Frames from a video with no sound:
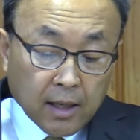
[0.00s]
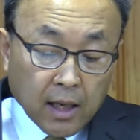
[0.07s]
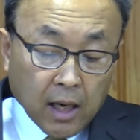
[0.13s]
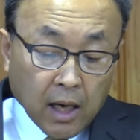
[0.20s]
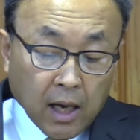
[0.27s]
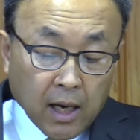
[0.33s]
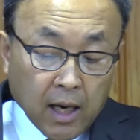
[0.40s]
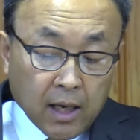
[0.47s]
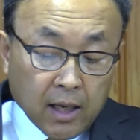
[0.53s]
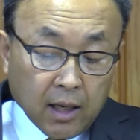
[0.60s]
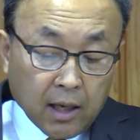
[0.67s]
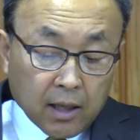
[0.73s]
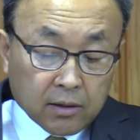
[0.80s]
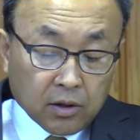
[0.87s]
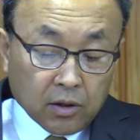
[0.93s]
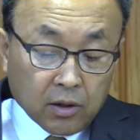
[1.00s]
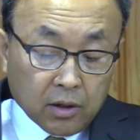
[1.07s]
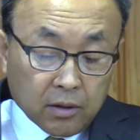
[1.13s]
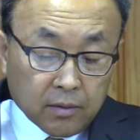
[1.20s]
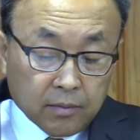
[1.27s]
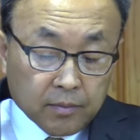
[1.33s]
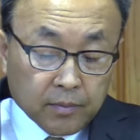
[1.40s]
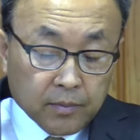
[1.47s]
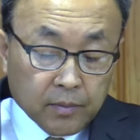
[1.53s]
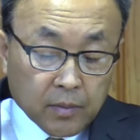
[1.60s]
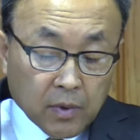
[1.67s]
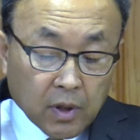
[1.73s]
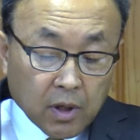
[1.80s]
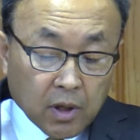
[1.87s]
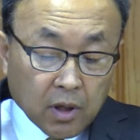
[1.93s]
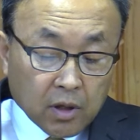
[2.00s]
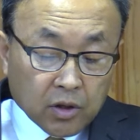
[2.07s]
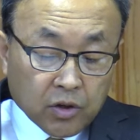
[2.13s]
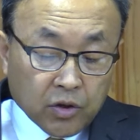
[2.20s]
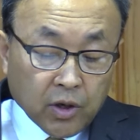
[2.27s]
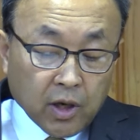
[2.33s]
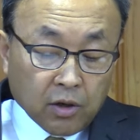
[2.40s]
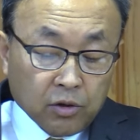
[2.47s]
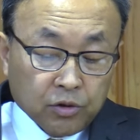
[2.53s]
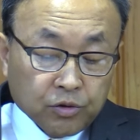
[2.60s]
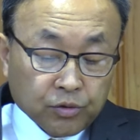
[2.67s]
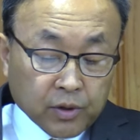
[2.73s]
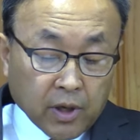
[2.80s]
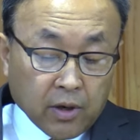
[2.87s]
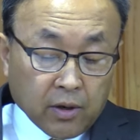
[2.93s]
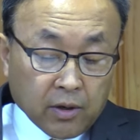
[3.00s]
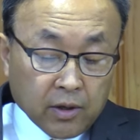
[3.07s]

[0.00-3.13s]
하나님께서는 기회를 주세요.